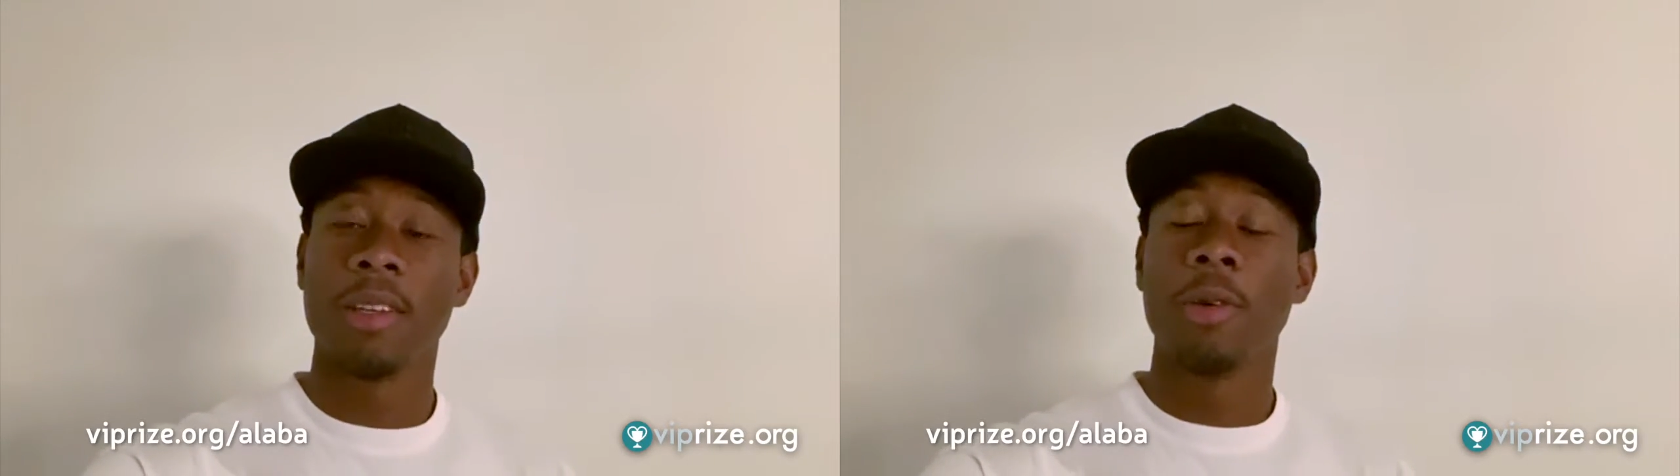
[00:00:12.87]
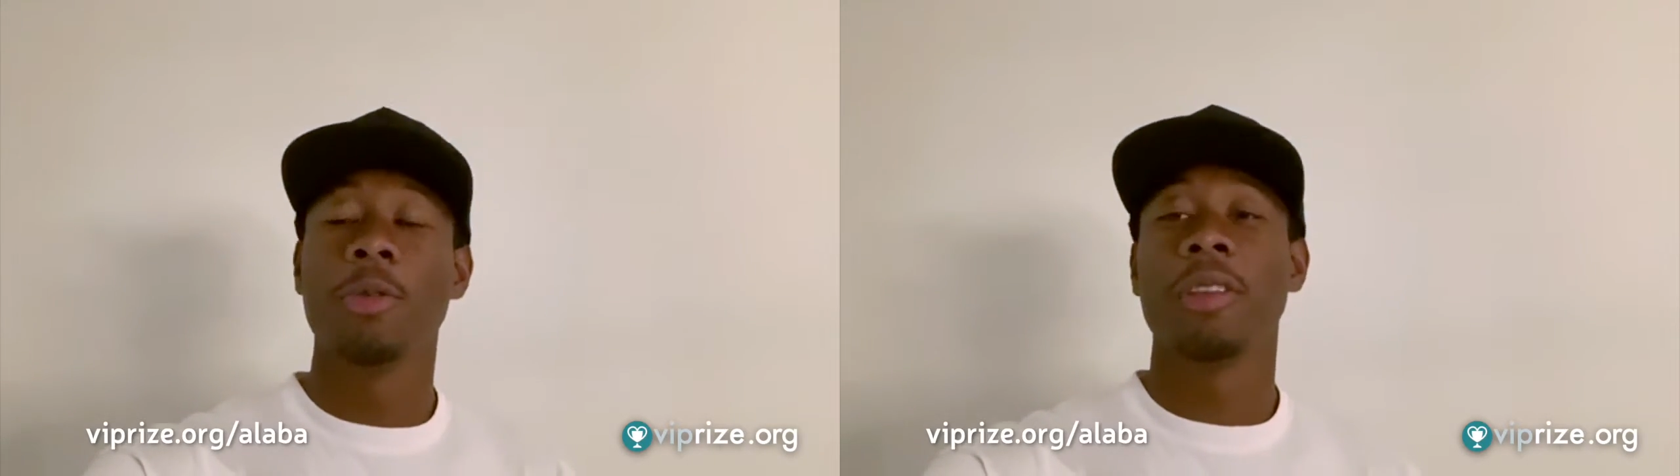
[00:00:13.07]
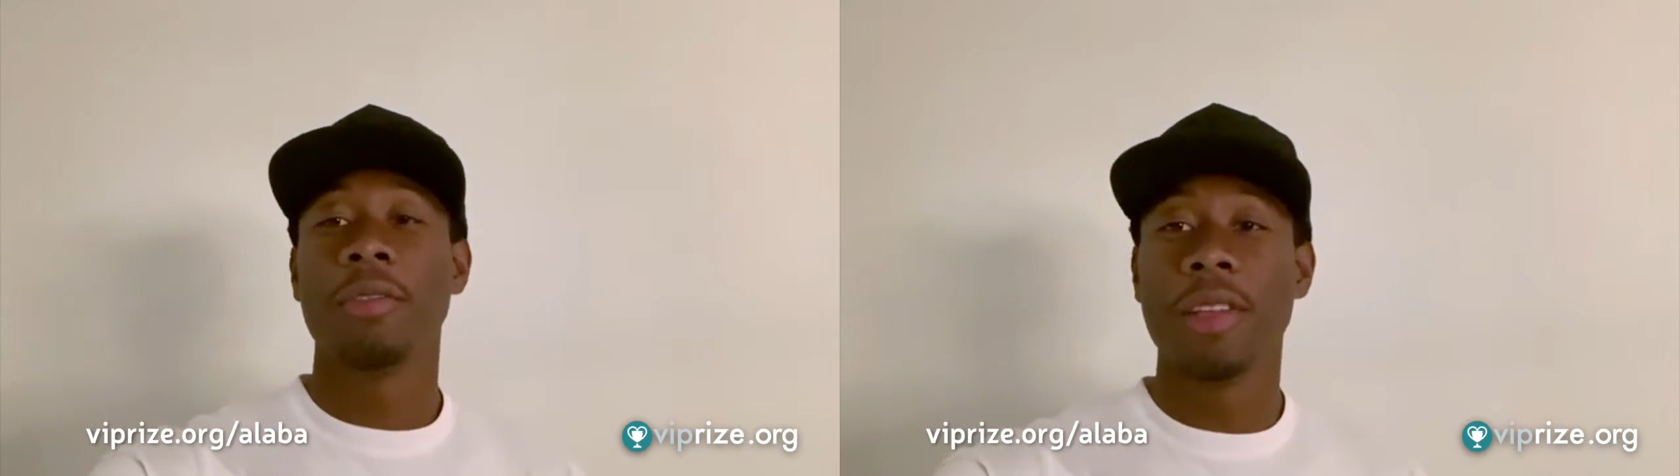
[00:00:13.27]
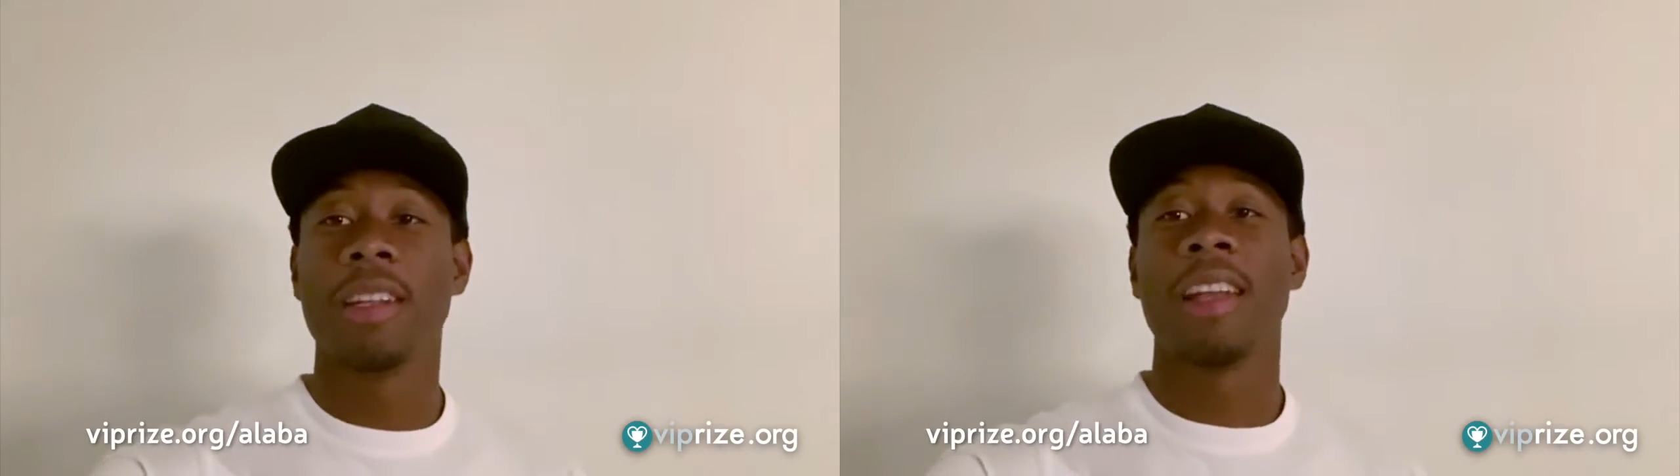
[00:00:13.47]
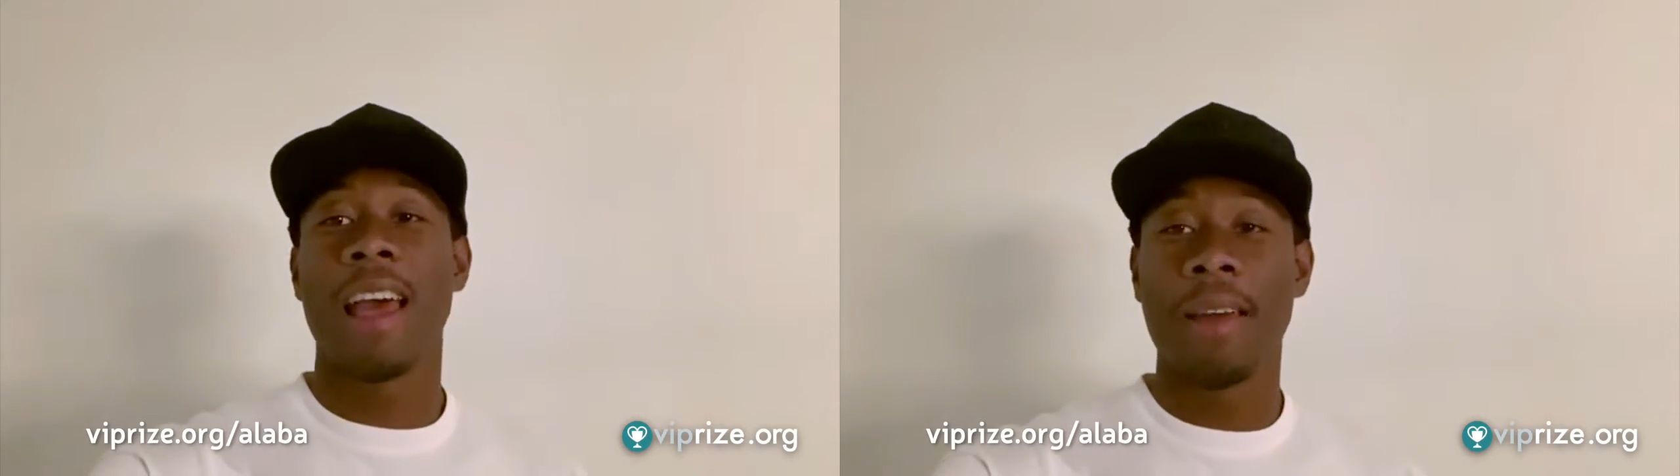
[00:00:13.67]
und gewinne
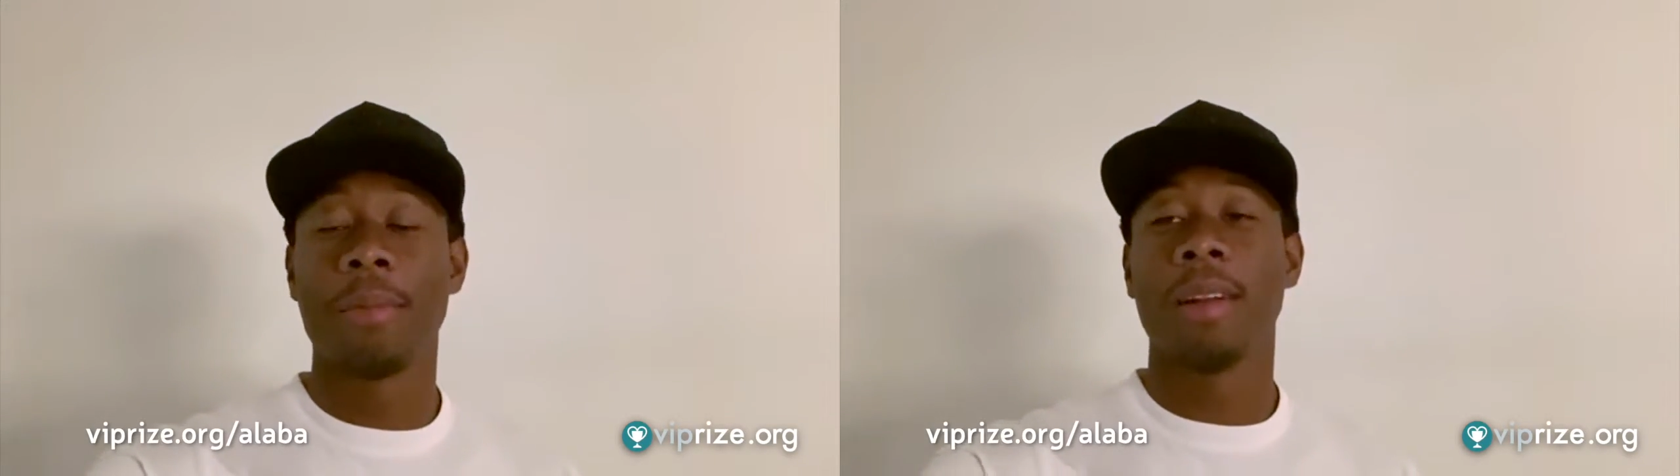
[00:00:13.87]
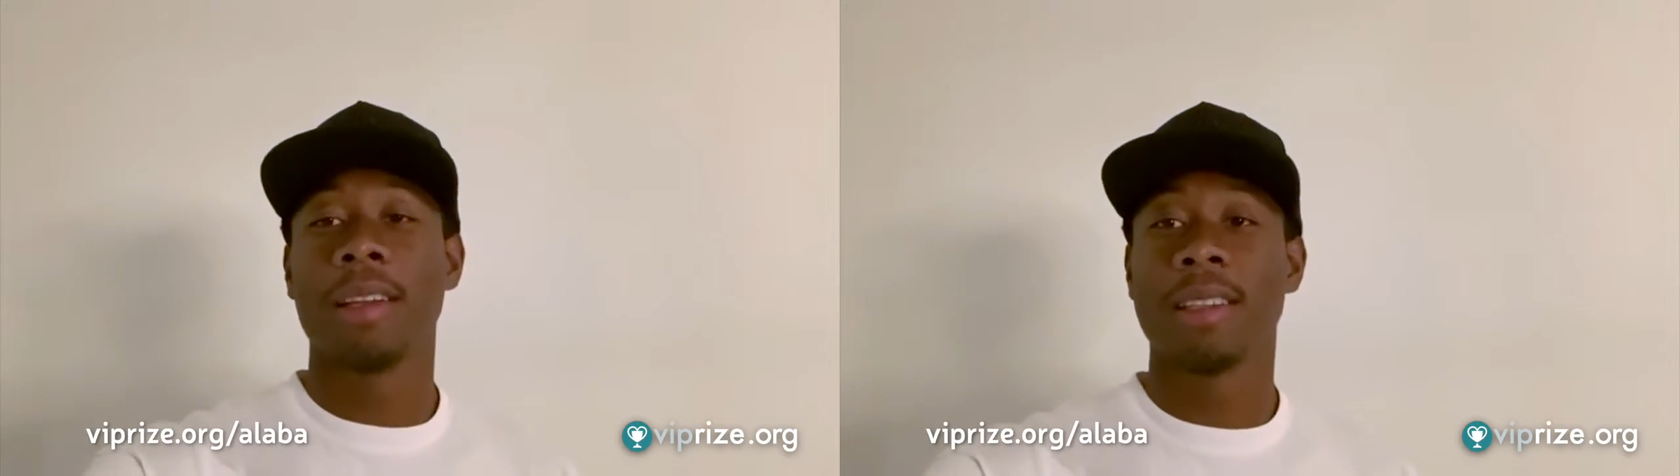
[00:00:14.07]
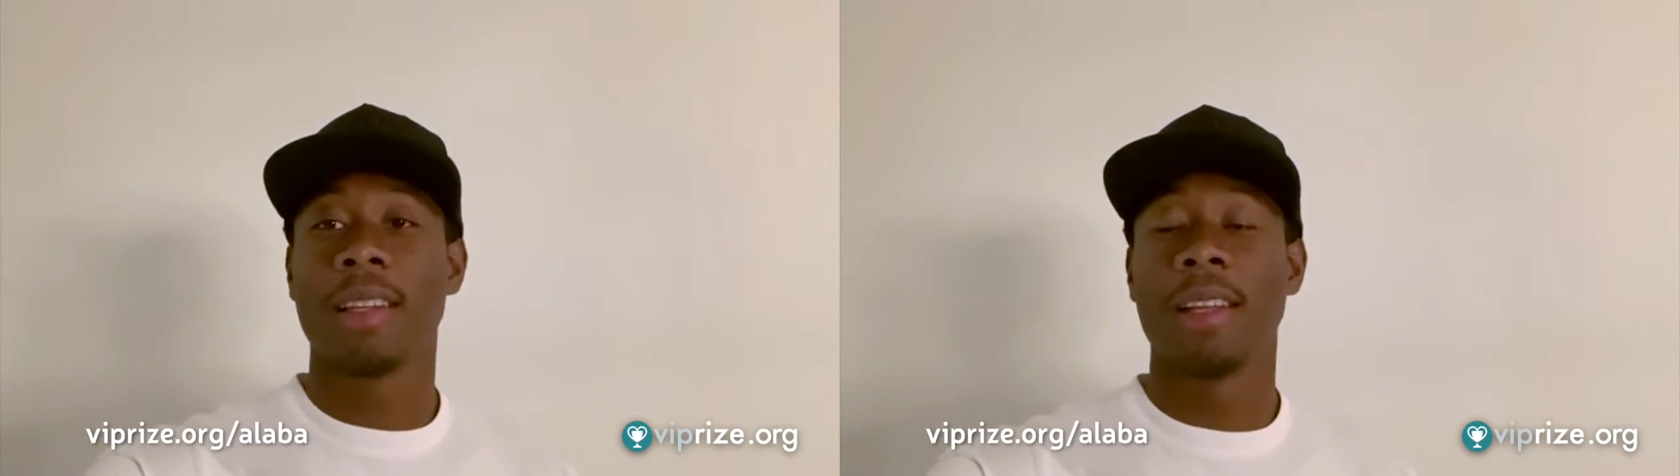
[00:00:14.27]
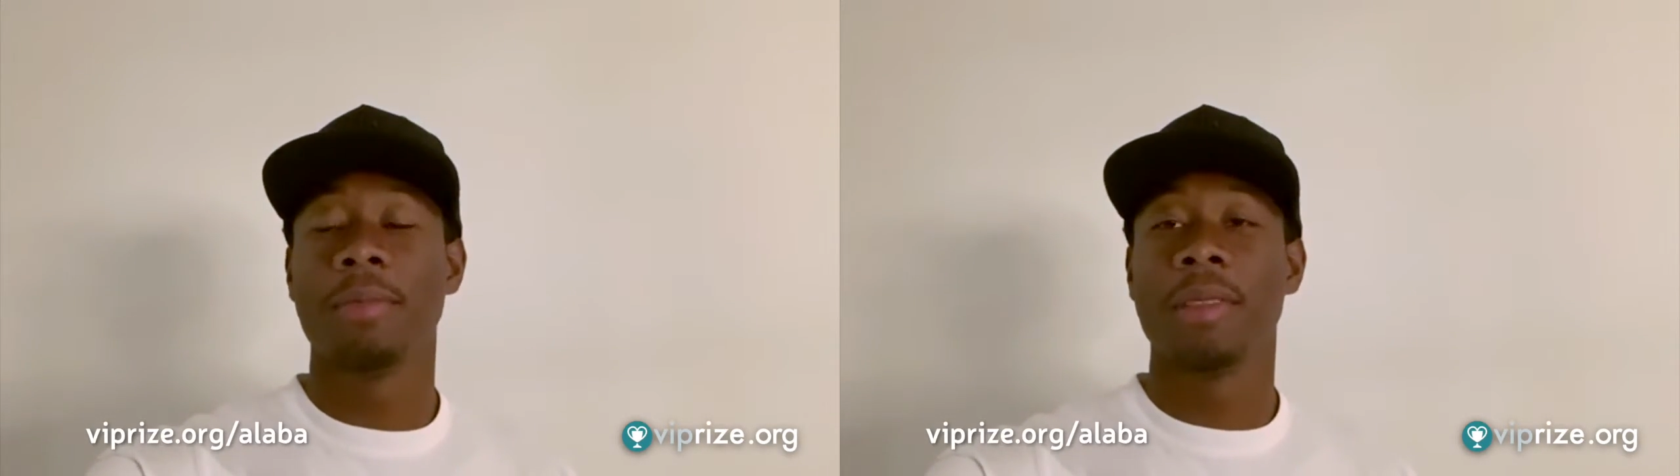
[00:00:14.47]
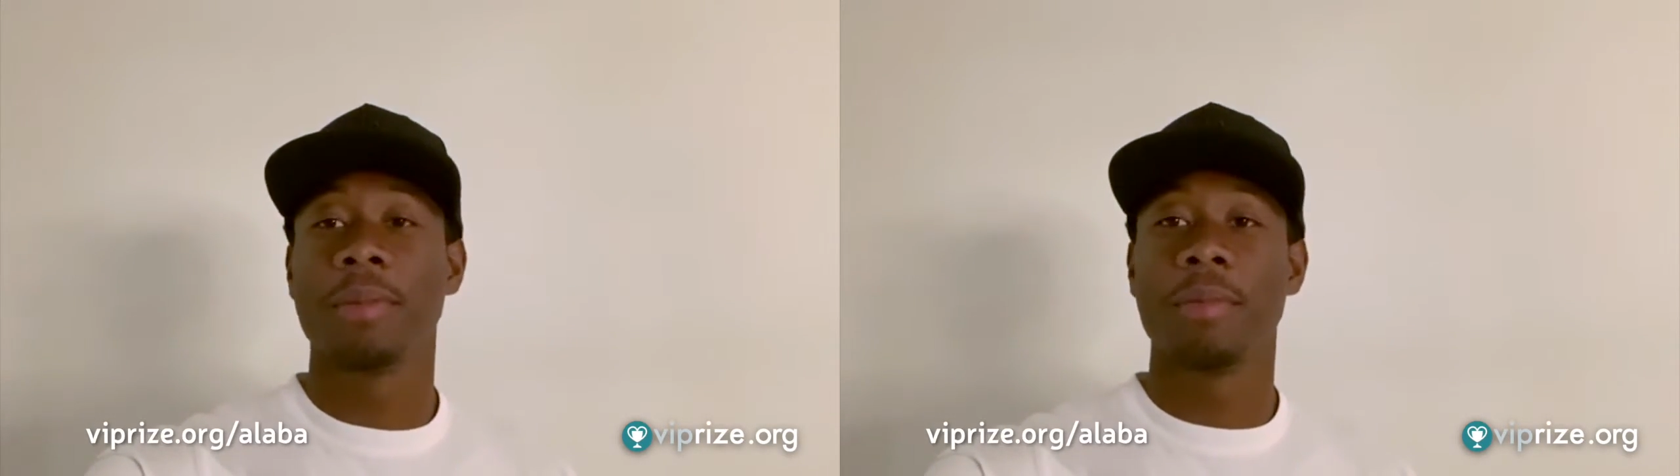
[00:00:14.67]
ein einmaliges
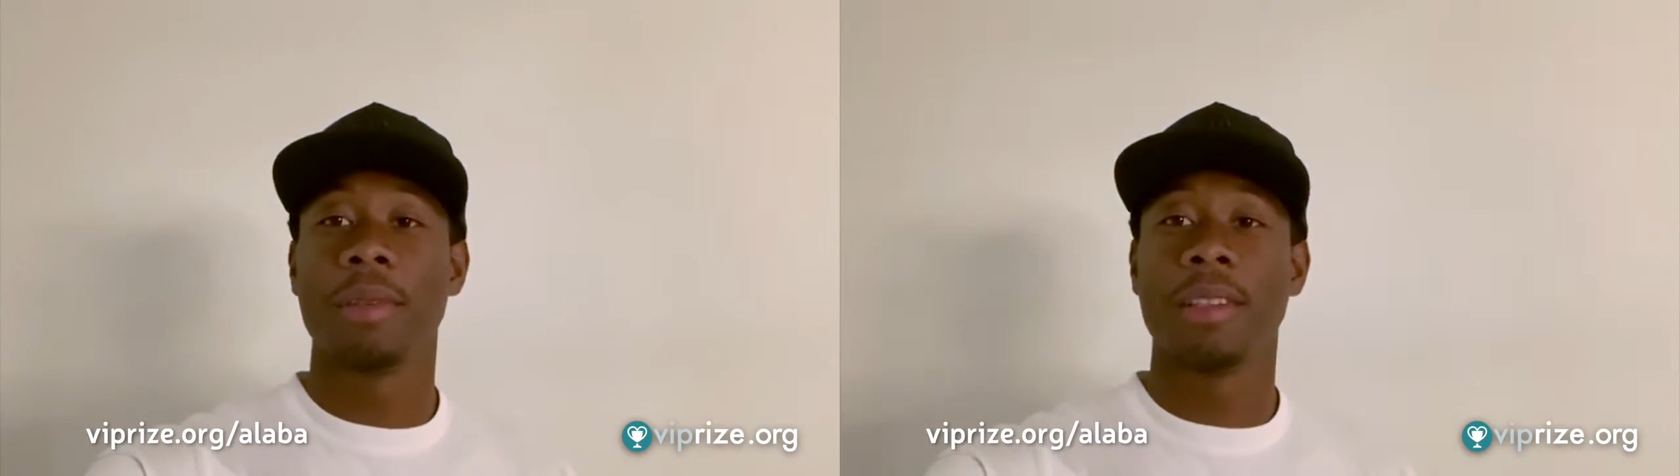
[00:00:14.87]
Erlebnis mit mir.